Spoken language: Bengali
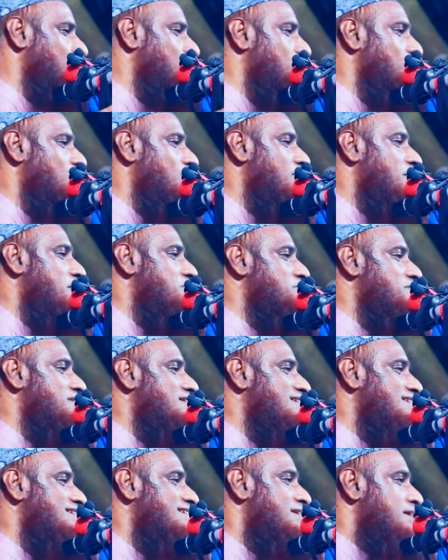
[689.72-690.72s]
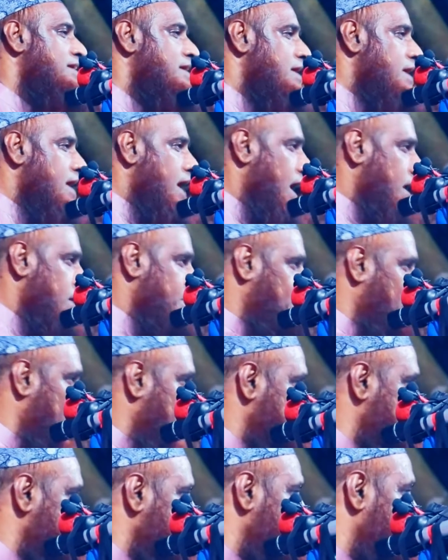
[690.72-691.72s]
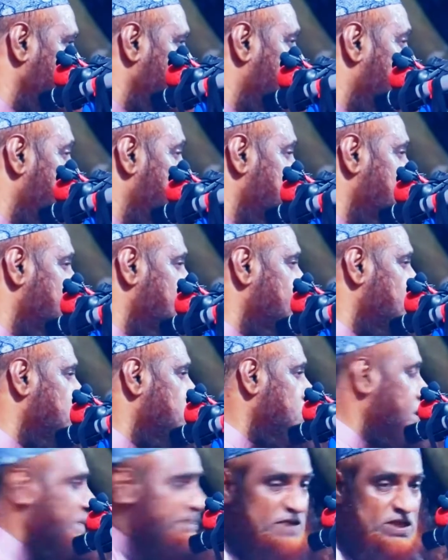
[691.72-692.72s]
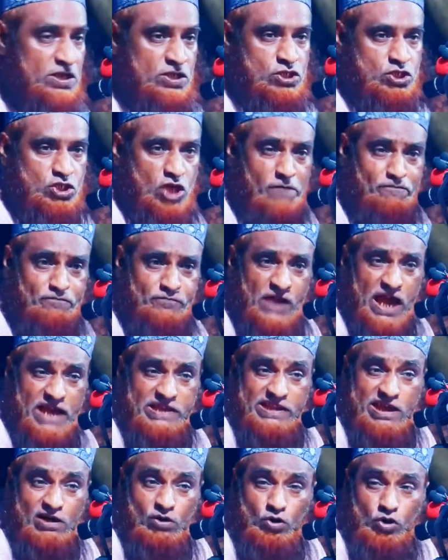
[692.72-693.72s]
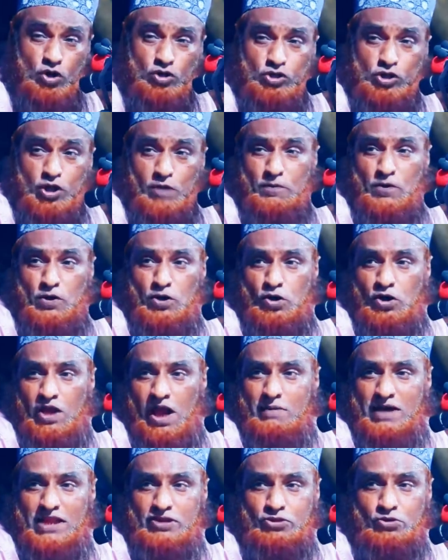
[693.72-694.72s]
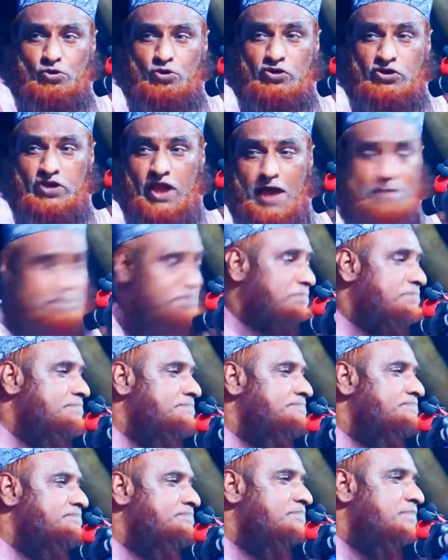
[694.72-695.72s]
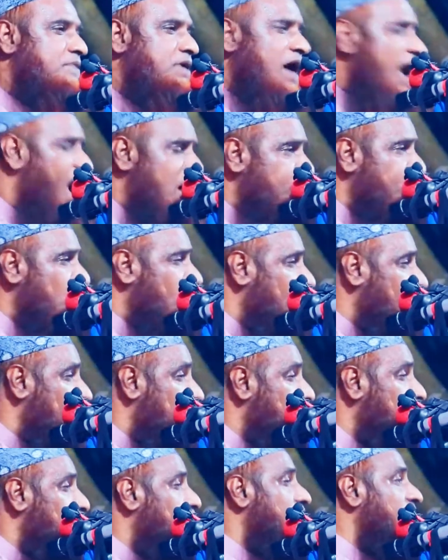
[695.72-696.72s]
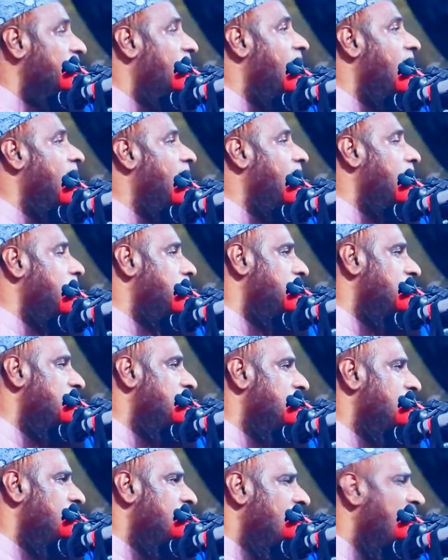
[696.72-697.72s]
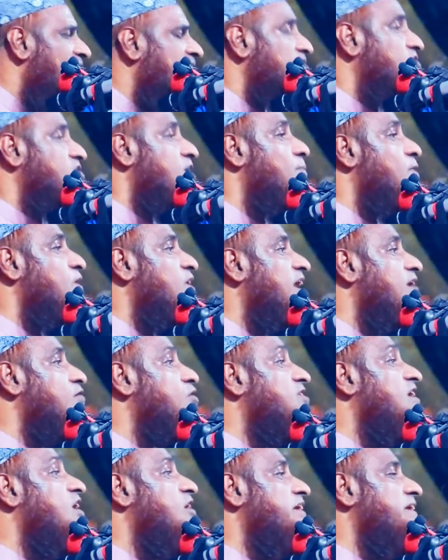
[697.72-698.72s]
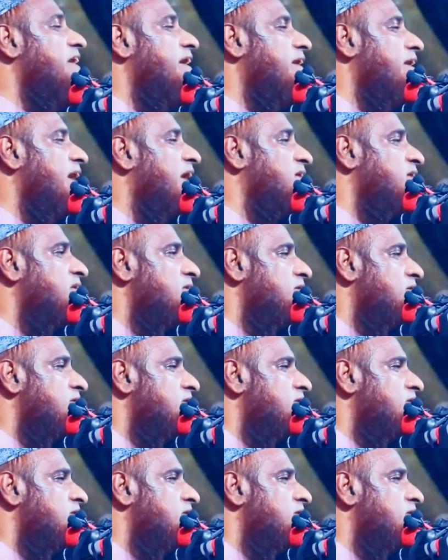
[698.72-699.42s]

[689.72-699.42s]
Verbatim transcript: এক নম্বরের নাম কি আর পাঁচ অক্ত নামাজের মধ্যে সবচাইতে গুরুত্বপূর্ণ নামাজ কোনটা এই জোরে কোনটা এই যুবকেরা কথা কয় না কেন এই